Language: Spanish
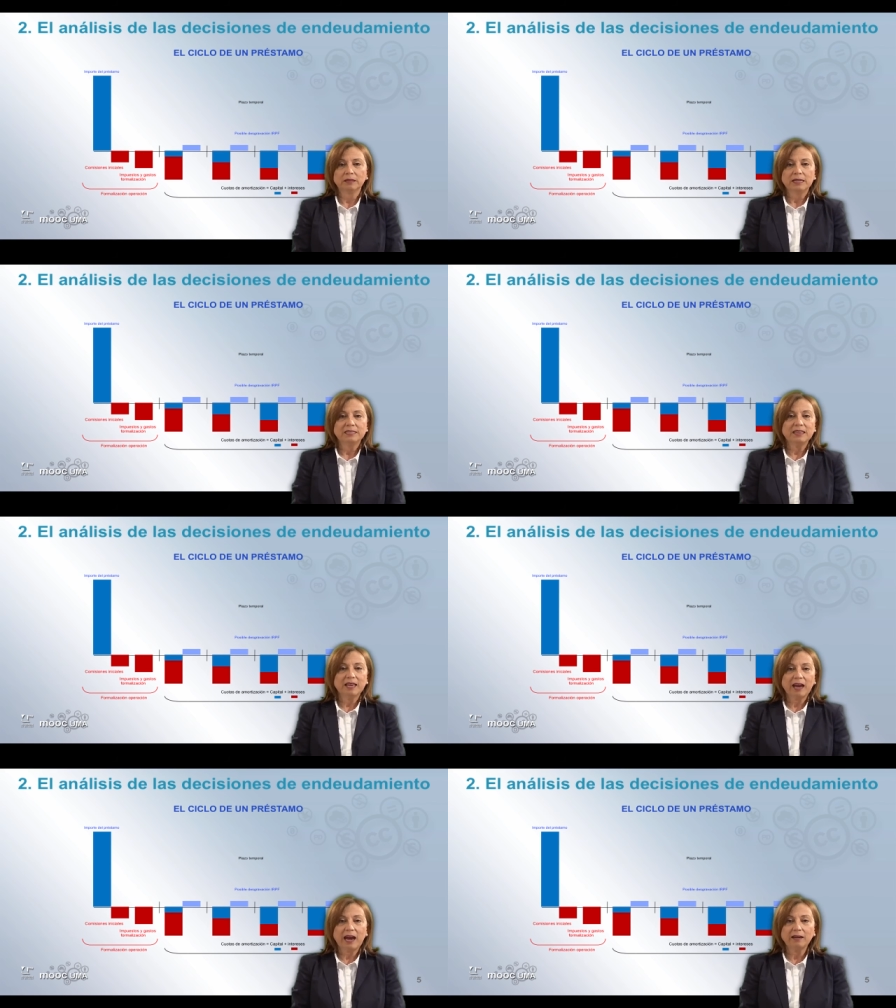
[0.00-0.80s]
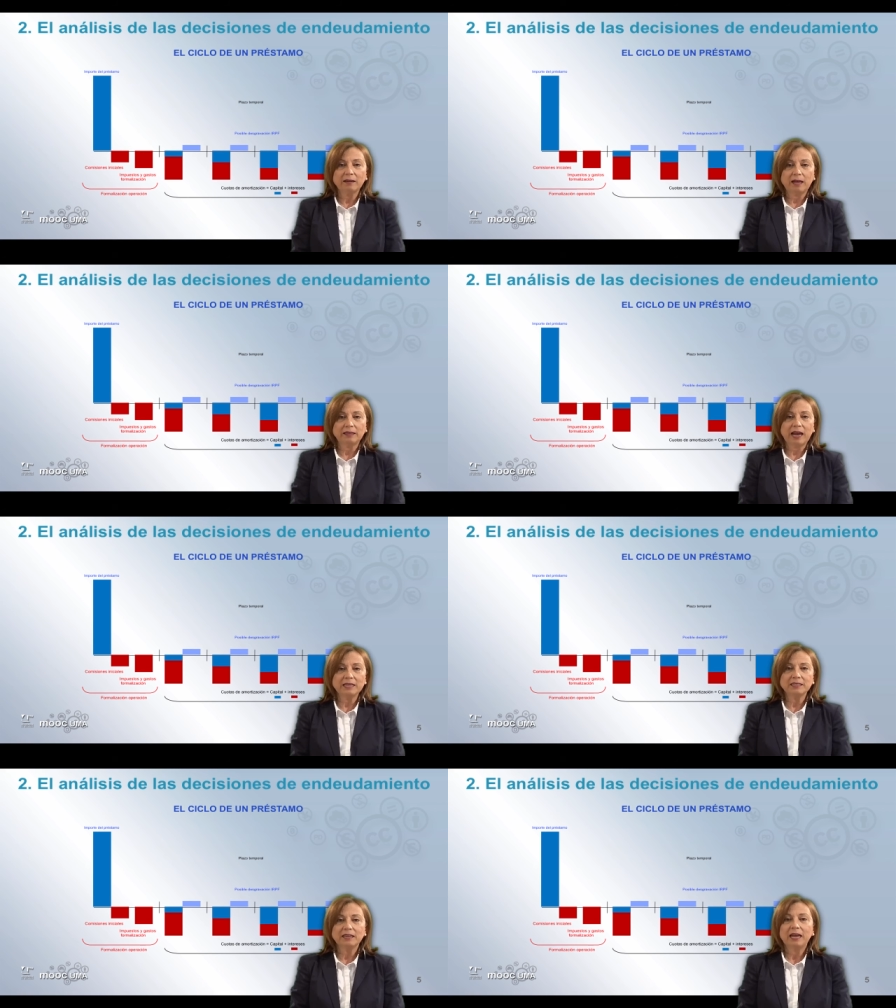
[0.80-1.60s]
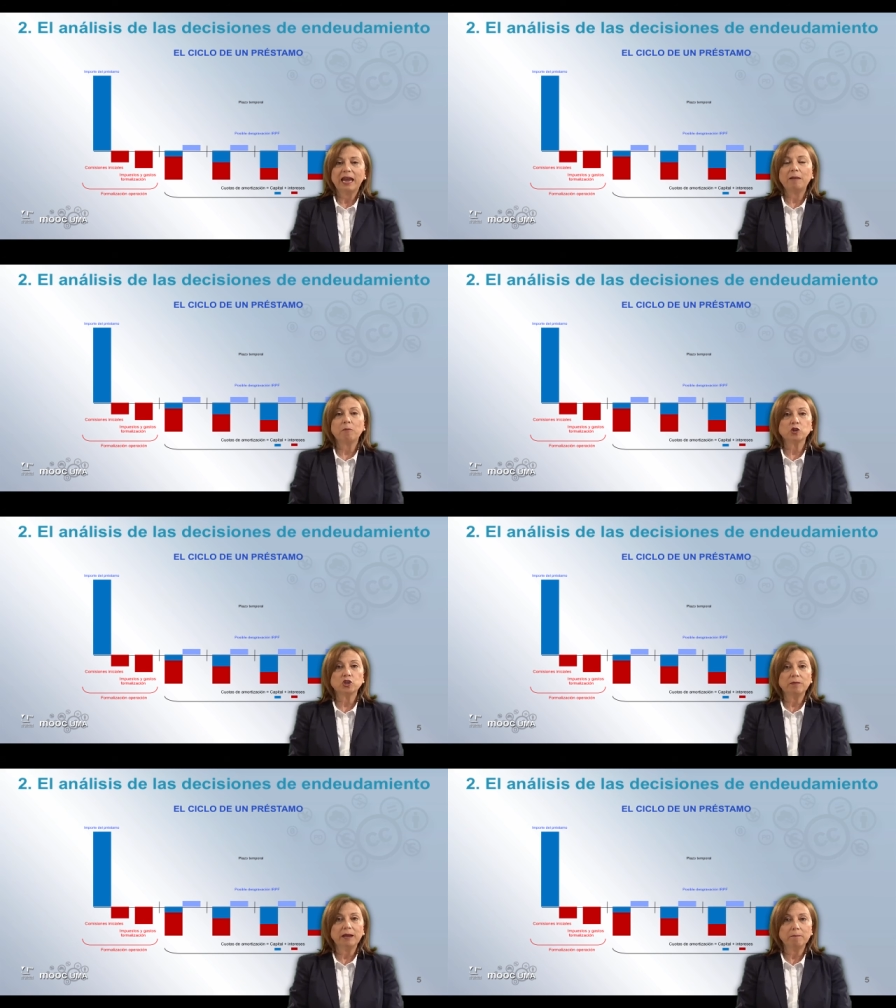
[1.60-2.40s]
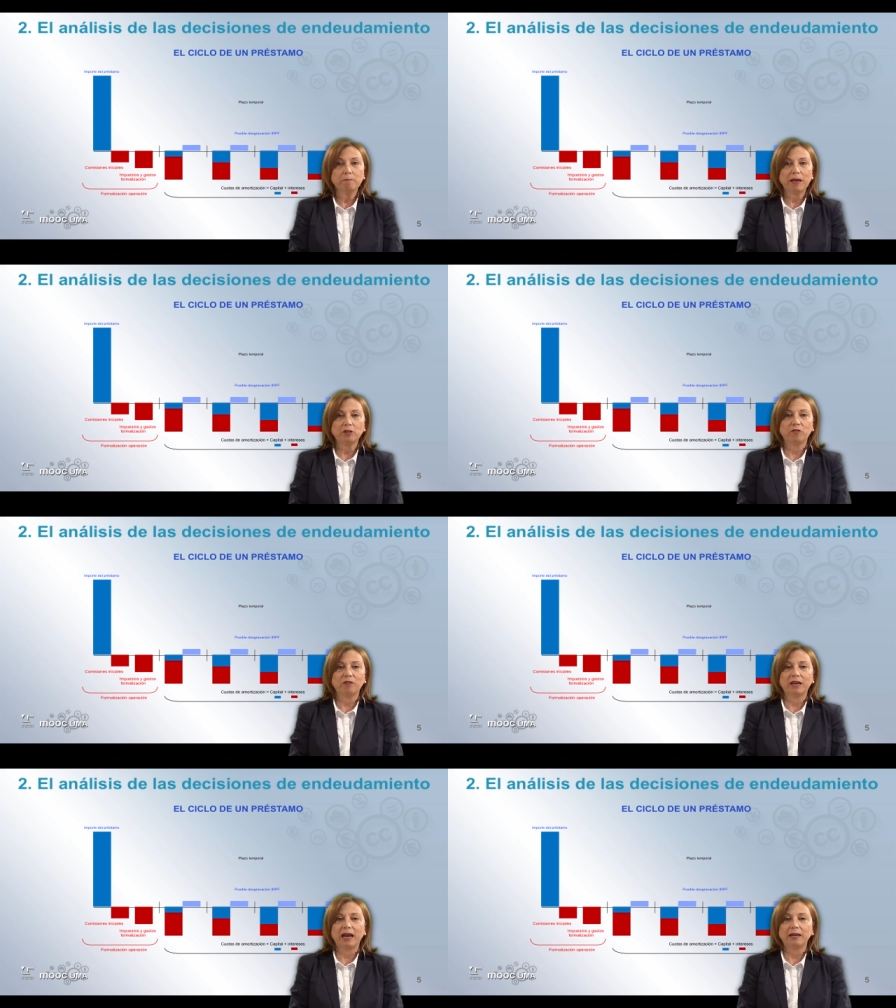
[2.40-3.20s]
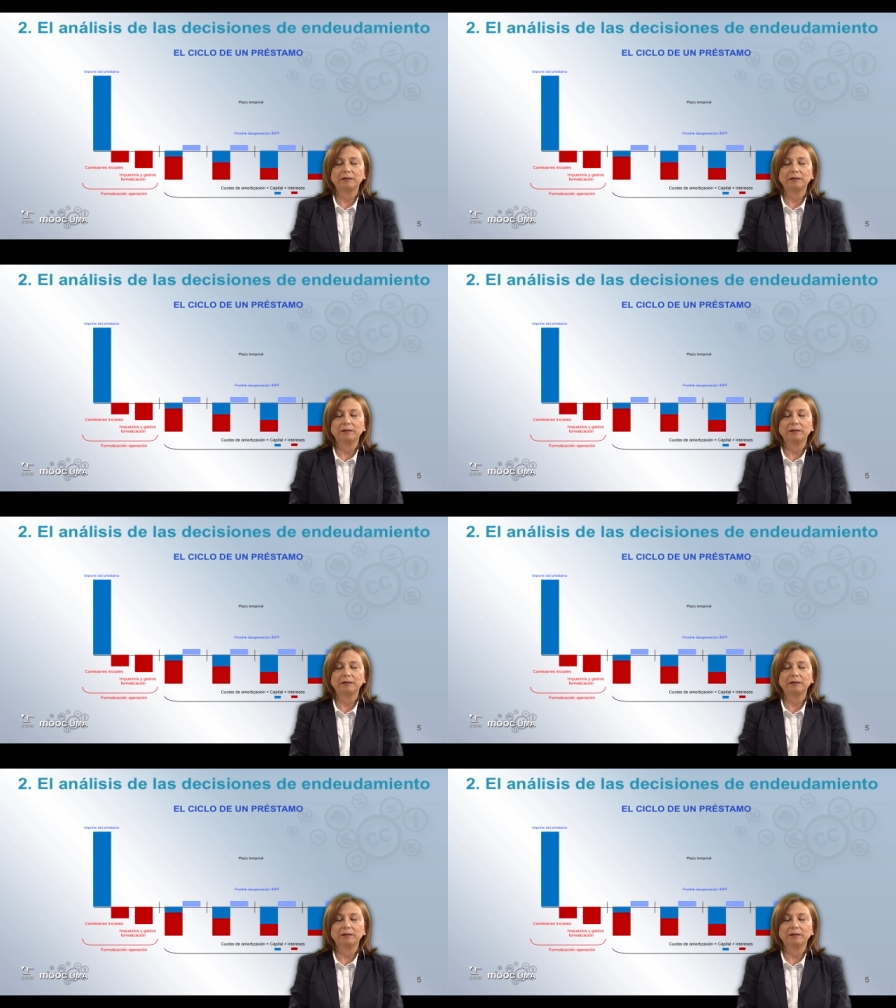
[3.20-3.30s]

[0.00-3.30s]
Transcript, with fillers: sin dejar atrás el posible impacto fiscal.